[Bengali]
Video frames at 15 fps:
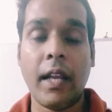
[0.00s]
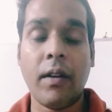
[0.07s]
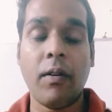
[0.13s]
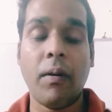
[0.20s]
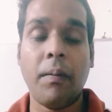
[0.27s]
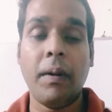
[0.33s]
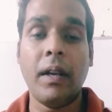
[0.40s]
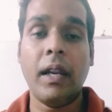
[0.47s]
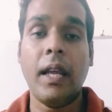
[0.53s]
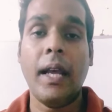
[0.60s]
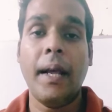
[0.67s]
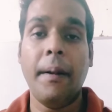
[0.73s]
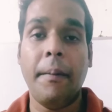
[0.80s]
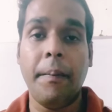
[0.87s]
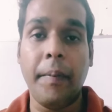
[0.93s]
লাইক করবেন
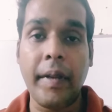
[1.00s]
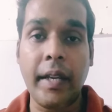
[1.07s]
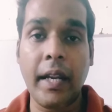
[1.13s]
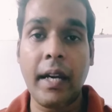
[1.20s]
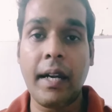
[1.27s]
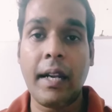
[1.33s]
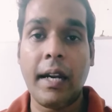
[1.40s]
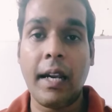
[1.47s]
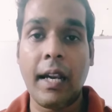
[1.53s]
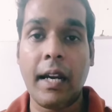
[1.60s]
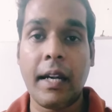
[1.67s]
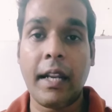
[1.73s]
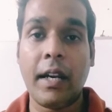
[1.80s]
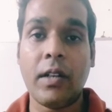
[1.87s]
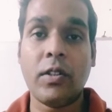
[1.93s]
বিএড
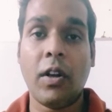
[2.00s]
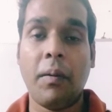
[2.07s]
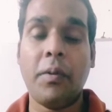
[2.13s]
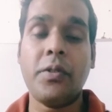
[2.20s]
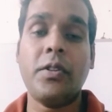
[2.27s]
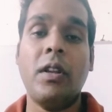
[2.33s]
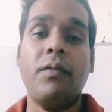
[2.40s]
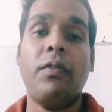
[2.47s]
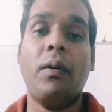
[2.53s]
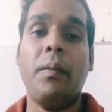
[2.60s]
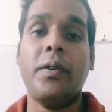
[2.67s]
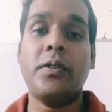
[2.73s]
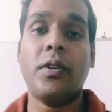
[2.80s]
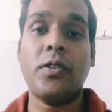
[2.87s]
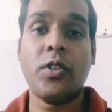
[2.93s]
রিলেটেড সমস্ত
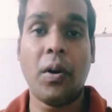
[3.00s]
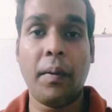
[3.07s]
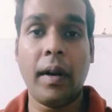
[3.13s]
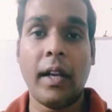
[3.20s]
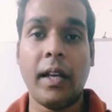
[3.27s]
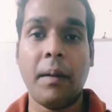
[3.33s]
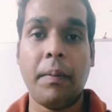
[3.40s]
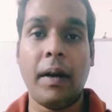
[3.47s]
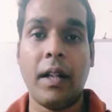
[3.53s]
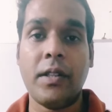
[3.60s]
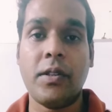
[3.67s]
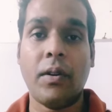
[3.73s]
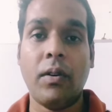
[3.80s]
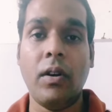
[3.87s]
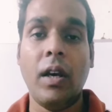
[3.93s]
ইনফরমেশন সবার আগে পাওয়ার
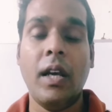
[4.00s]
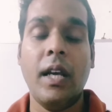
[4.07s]
জন্য